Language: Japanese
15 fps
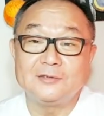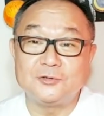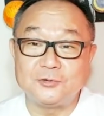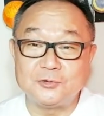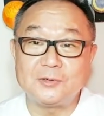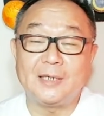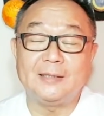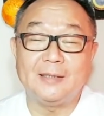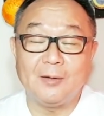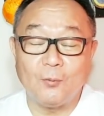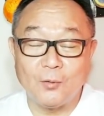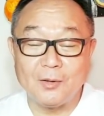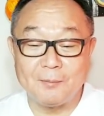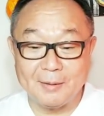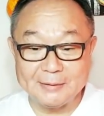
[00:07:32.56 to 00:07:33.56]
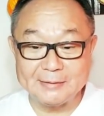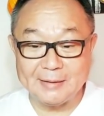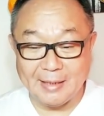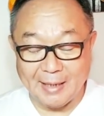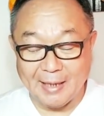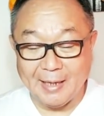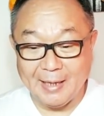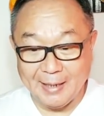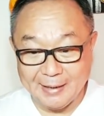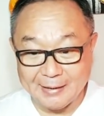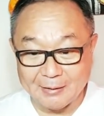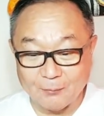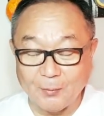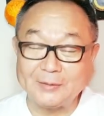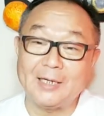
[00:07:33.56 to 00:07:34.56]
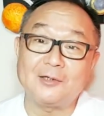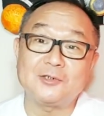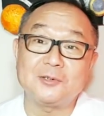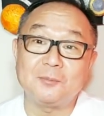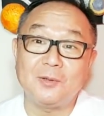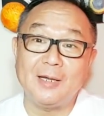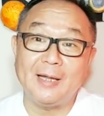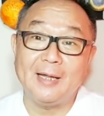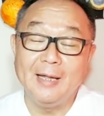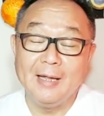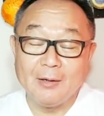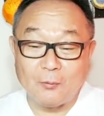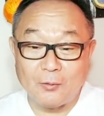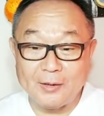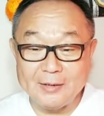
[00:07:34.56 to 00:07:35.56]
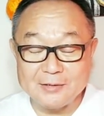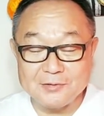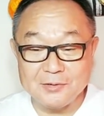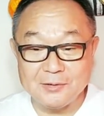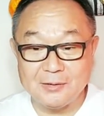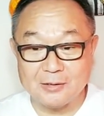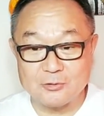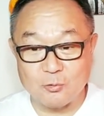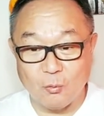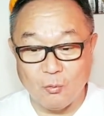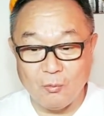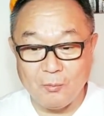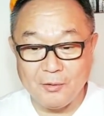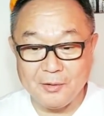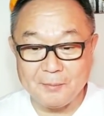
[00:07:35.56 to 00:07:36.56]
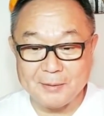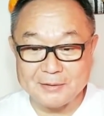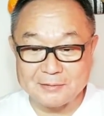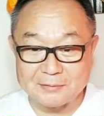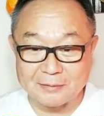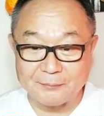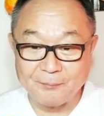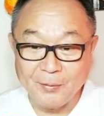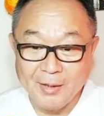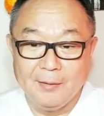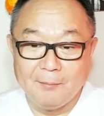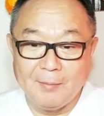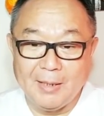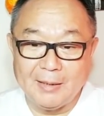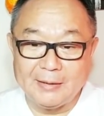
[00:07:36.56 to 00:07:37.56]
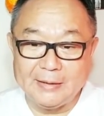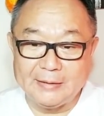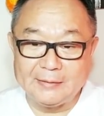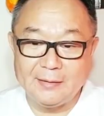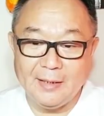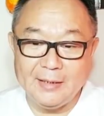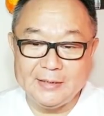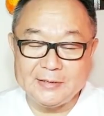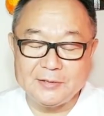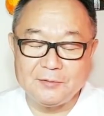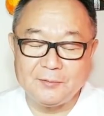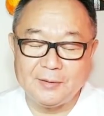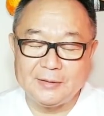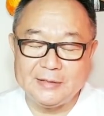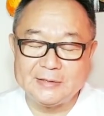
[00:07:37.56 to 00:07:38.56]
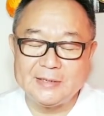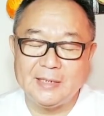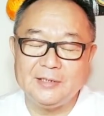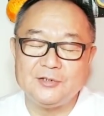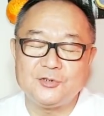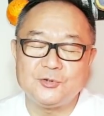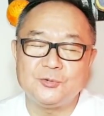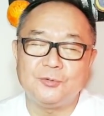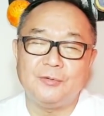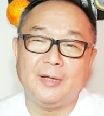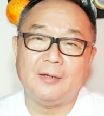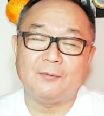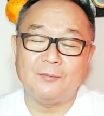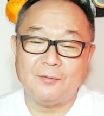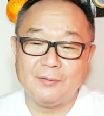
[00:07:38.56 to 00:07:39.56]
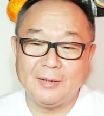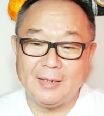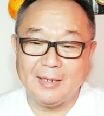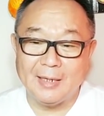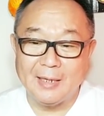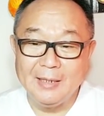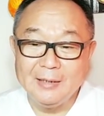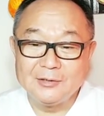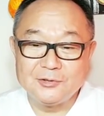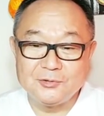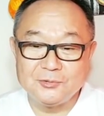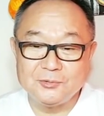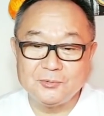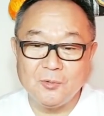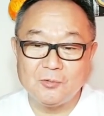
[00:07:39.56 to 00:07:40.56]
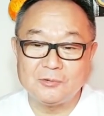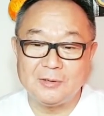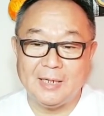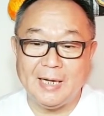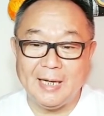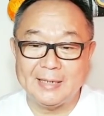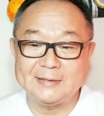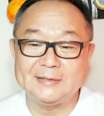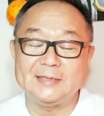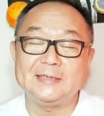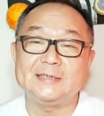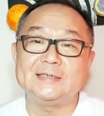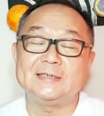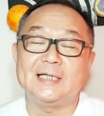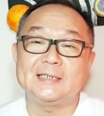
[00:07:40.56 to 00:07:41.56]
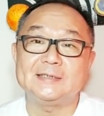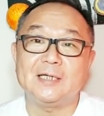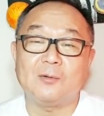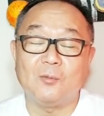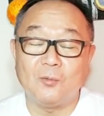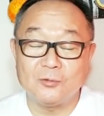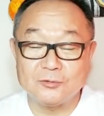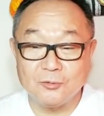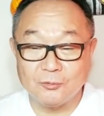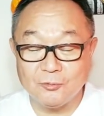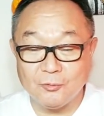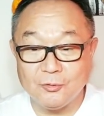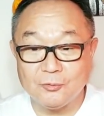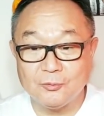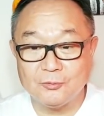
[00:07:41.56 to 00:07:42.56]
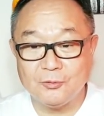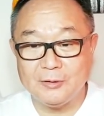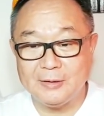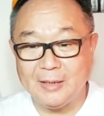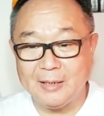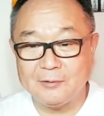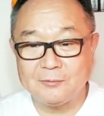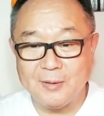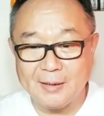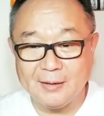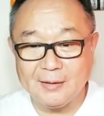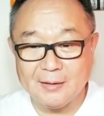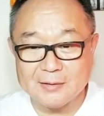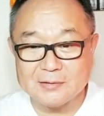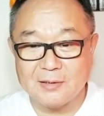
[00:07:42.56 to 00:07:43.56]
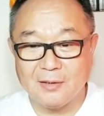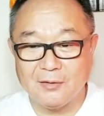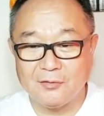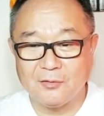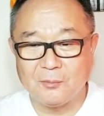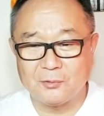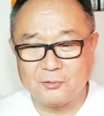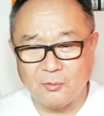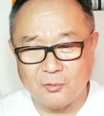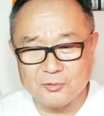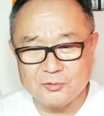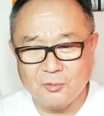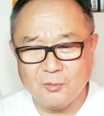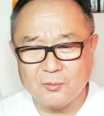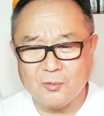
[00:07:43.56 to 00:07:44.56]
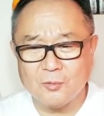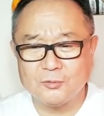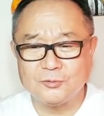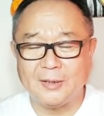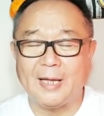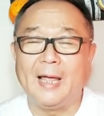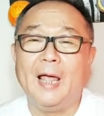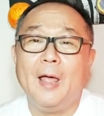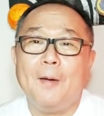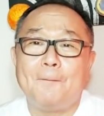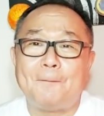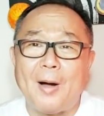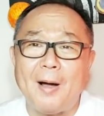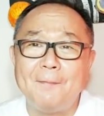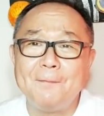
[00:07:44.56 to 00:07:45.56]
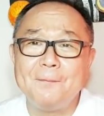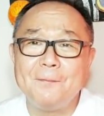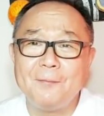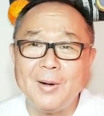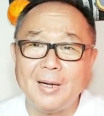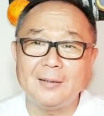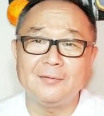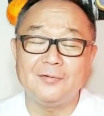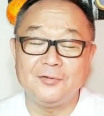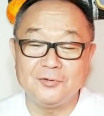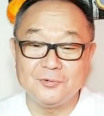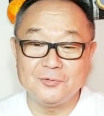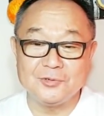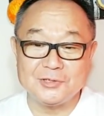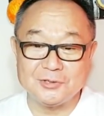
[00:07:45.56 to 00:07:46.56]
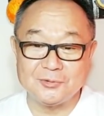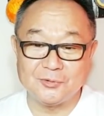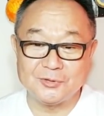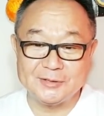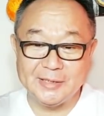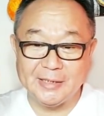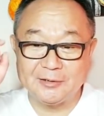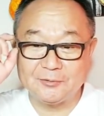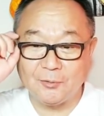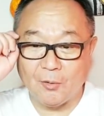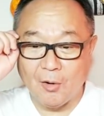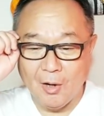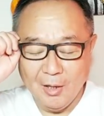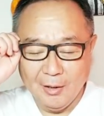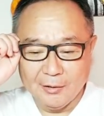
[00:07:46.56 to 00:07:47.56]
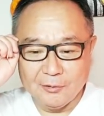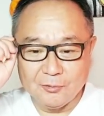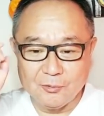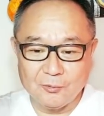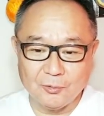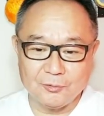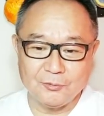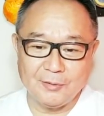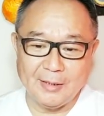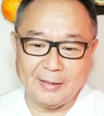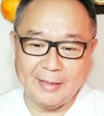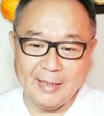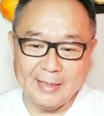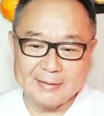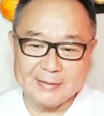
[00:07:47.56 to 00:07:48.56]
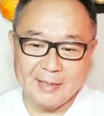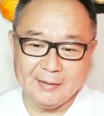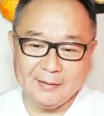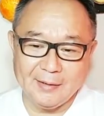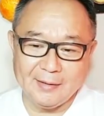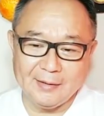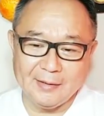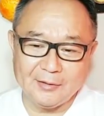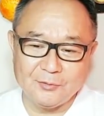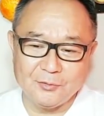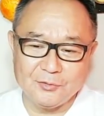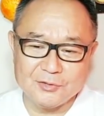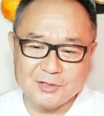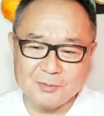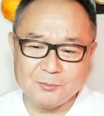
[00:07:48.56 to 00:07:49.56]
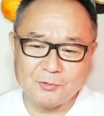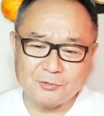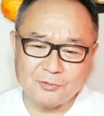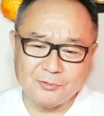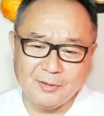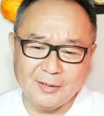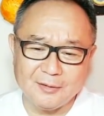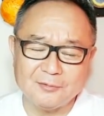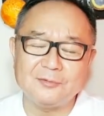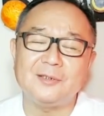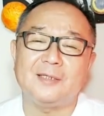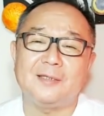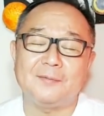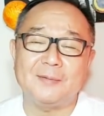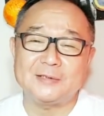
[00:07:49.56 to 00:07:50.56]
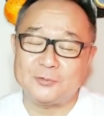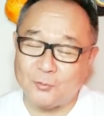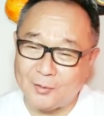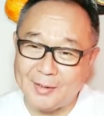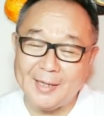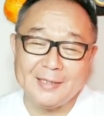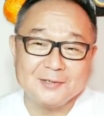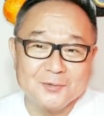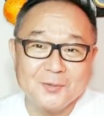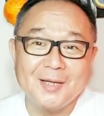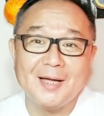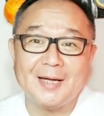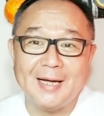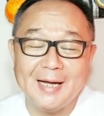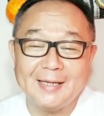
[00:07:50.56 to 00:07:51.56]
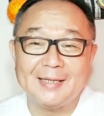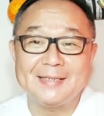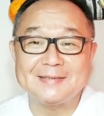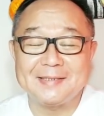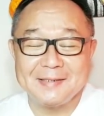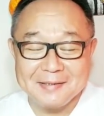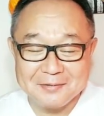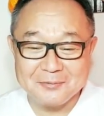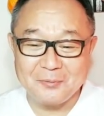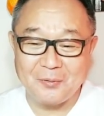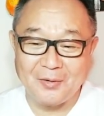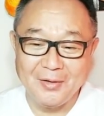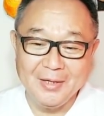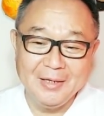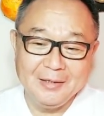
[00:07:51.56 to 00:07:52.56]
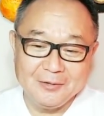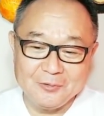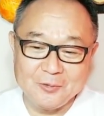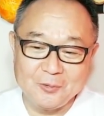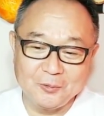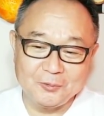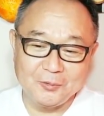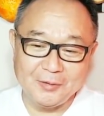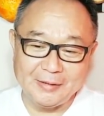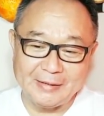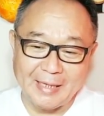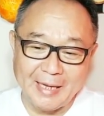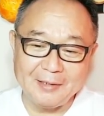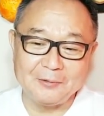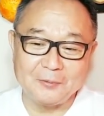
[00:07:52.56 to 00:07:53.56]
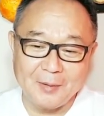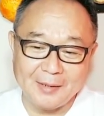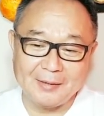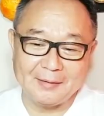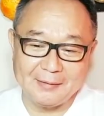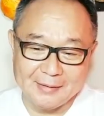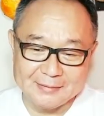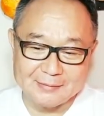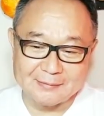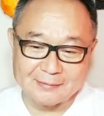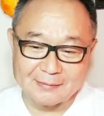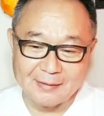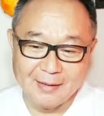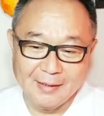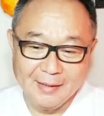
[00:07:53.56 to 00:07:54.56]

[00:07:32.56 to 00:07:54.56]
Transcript: 続けておりました。はい。私もね、これについてはそう思います。まあ、一帯一路は2014年頃から中国が発信しだした構想ということになるわけですけれども、途上国へバンバン融資をしていくということで、経済的に苦しむ国々では、それはそれは歓迎されるということになるわけです。